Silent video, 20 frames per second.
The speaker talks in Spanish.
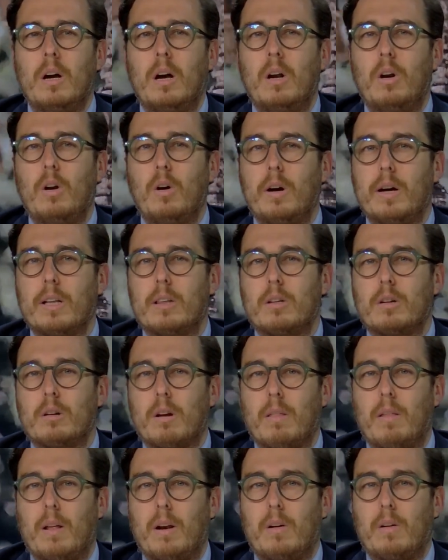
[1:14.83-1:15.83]
los
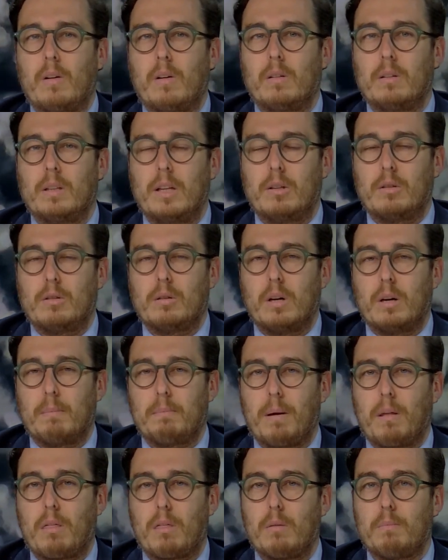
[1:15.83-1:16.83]
gestores de, de estos
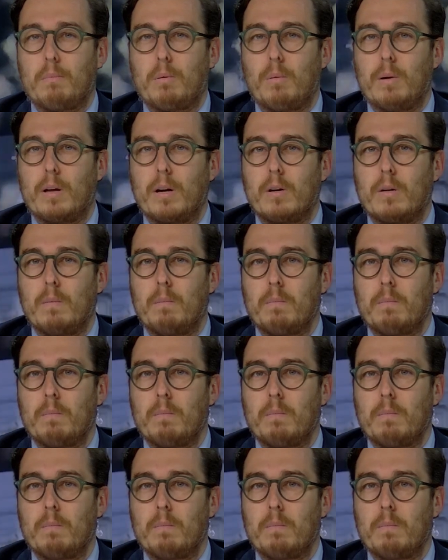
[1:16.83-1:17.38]
espacios públicos.